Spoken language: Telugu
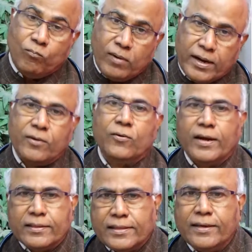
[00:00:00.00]
మనం
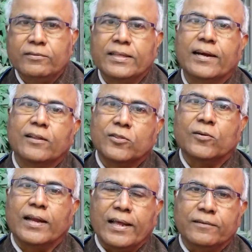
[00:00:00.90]
కూడా
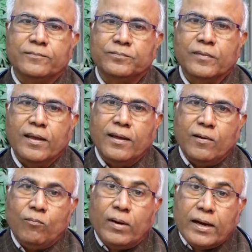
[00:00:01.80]
తెలివితేటలతో ఉండాలి
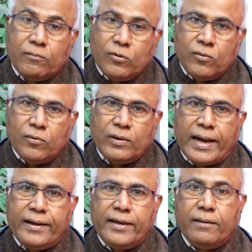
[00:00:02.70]
మనము
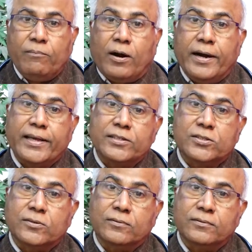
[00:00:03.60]

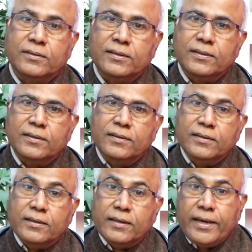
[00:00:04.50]
యాంటీబాడీస్
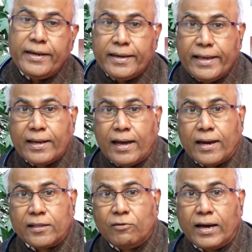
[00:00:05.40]
ఈ
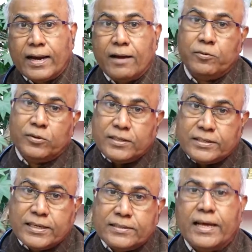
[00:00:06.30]
టీకాల ద్వారా
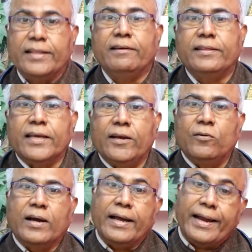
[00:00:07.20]
అభివృద్ధి చేస్తే అది
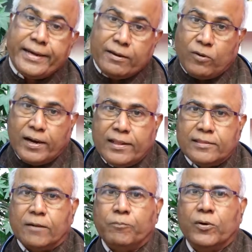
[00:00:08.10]
తెలివిగా
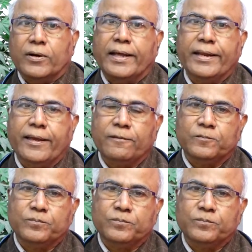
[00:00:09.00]
యాంటీబాడీలను తప్పుకోవడానికి